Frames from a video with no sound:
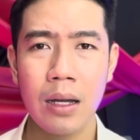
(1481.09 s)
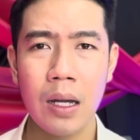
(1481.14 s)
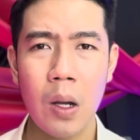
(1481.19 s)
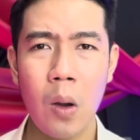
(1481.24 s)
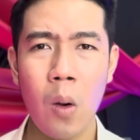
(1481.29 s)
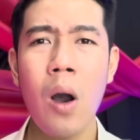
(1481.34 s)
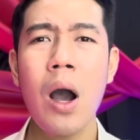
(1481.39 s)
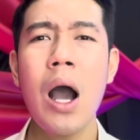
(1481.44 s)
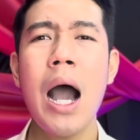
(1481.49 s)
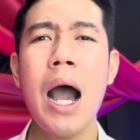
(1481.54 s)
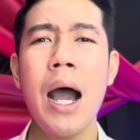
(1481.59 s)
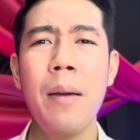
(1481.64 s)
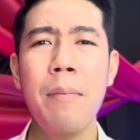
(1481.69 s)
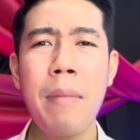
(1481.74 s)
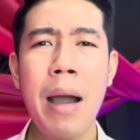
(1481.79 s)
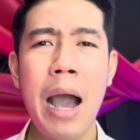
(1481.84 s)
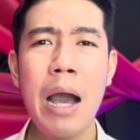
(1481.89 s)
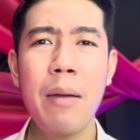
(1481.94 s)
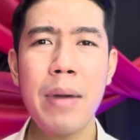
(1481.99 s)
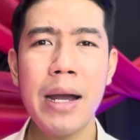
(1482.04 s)
Ủa
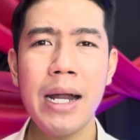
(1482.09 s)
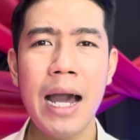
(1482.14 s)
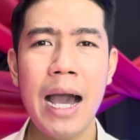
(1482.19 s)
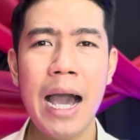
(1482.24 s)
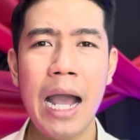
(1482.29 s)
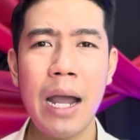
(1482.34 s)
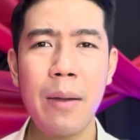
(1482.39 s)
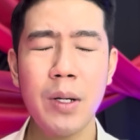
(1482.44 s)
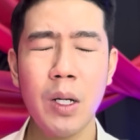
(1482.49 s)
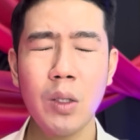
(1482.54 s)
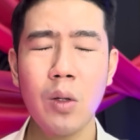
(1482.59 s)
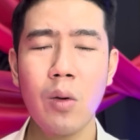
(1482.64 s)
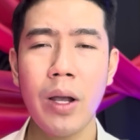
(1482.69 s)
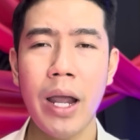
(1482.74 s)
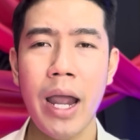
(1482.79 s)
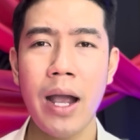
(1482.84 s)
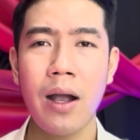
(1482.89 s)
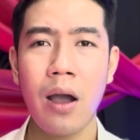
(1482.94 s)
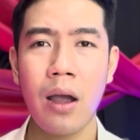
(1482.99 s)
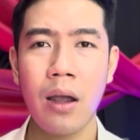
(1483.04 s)
má bay là ai mà nói tao
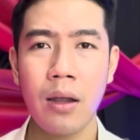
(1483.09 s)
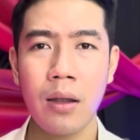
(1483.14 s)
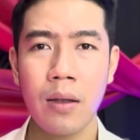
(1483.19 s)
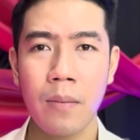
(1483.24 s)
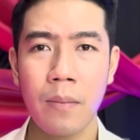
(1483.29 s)
nghe coi.